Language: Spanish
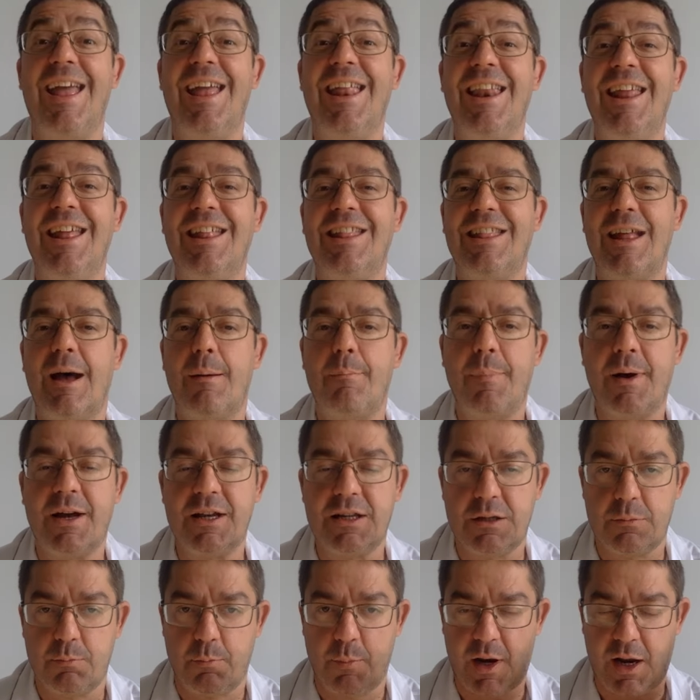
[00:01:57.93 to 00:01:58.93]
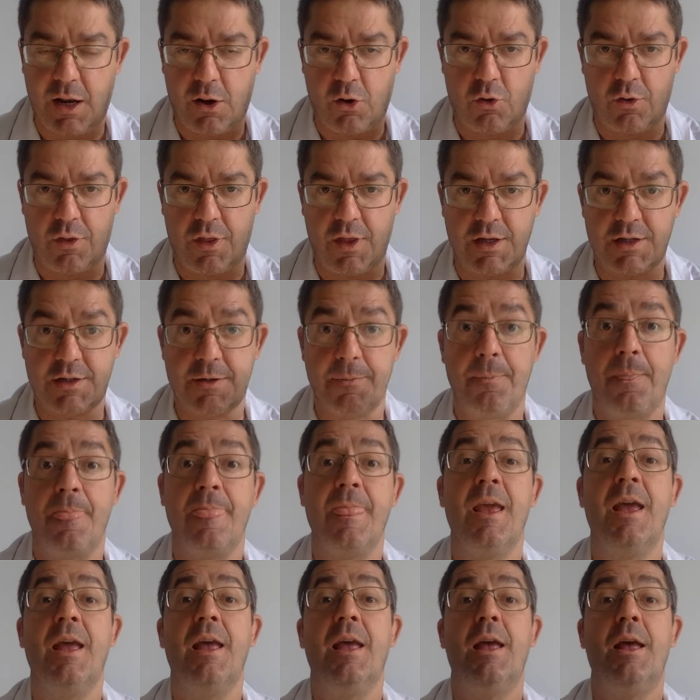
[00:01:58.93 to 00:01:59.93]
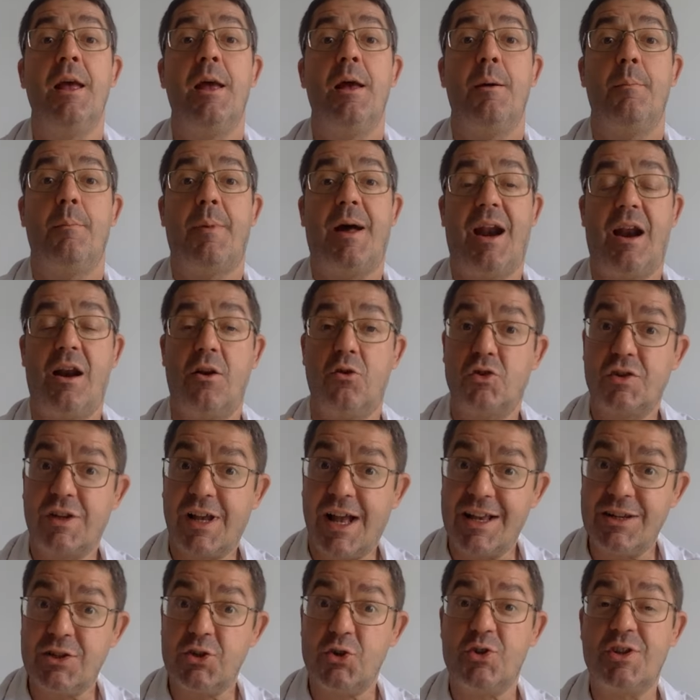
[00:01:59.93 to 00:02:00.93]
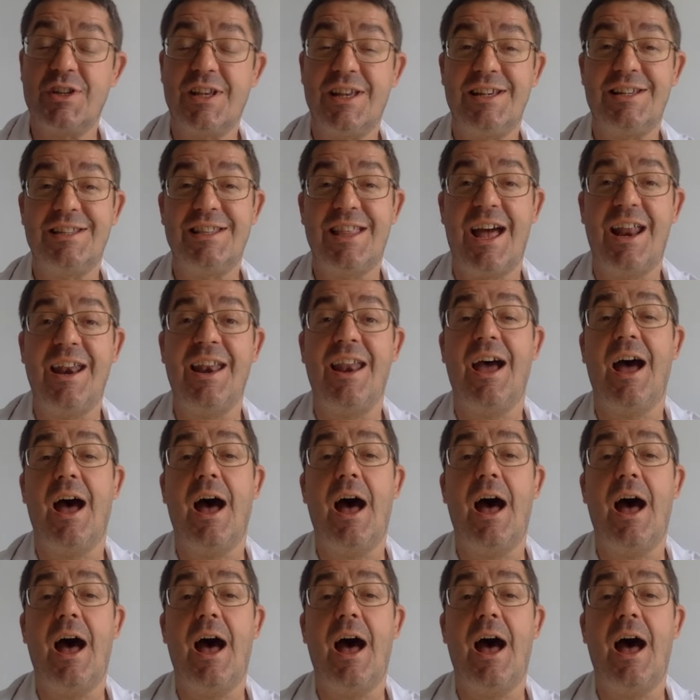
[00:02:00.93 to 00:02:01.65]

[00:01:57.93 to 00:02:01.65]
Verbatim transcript: en etapas precoces. Para los casos que están